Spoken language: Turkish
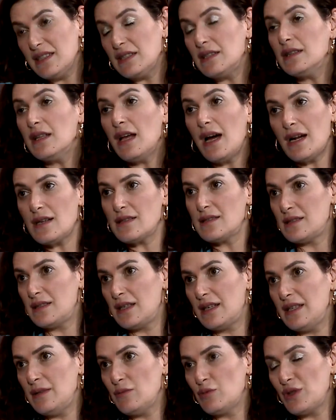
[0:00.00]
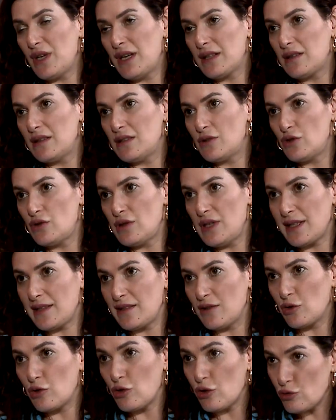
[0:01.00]
Yıllardır hani Murat'la
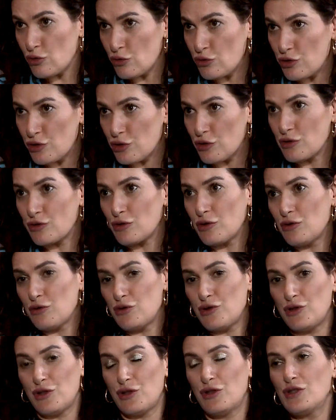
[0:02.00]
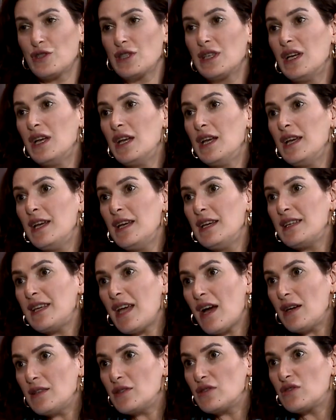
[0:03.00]
sürekli konuşuyoruz, konuşuyoruz.
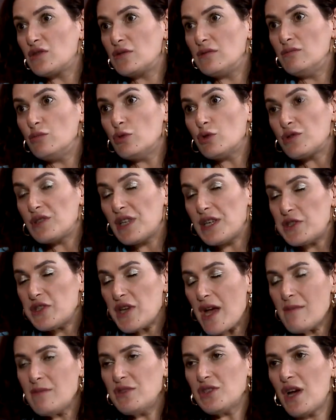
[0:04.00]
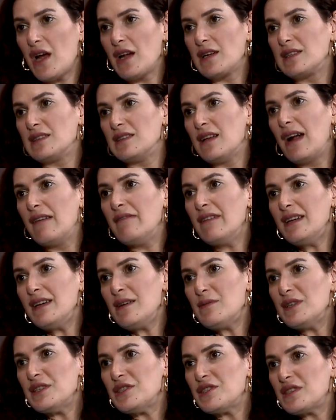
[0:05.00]
Ya muhteşem şarkılar var
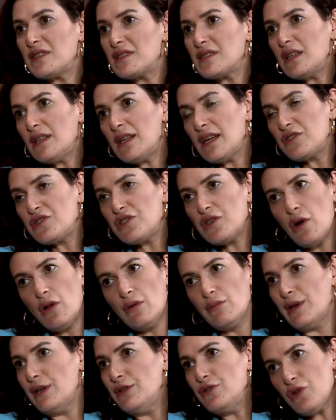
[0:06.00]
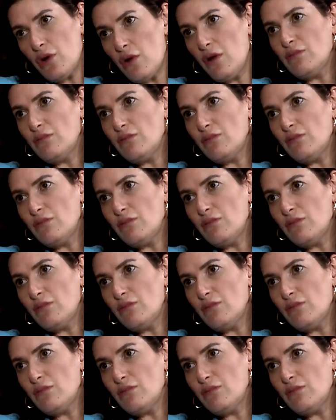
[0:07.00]
ama işte sanatçı olmayınca